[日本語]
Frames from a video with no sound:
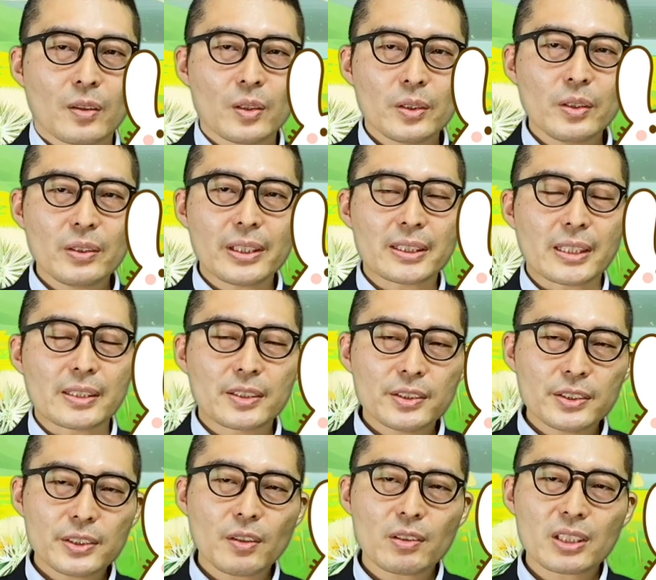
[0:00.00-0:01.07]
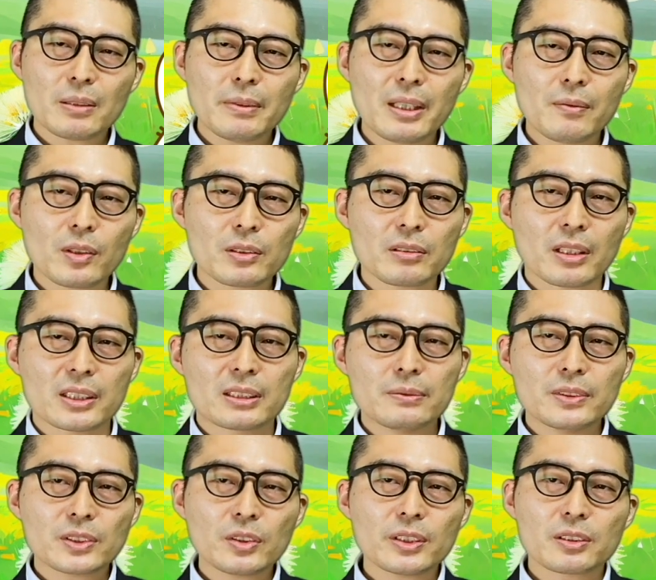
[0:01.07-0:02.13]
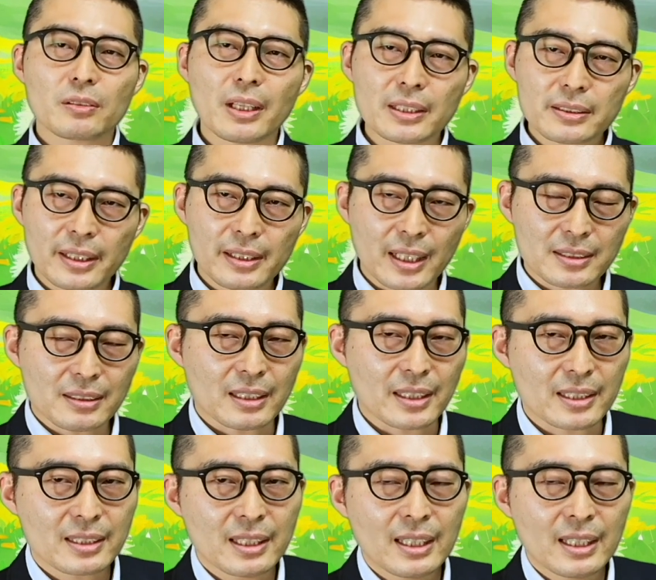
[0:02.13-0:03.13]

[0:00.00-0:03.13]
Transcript: このようにですね、従業者名簿っていうのは事務所に備え付けるやつなんです。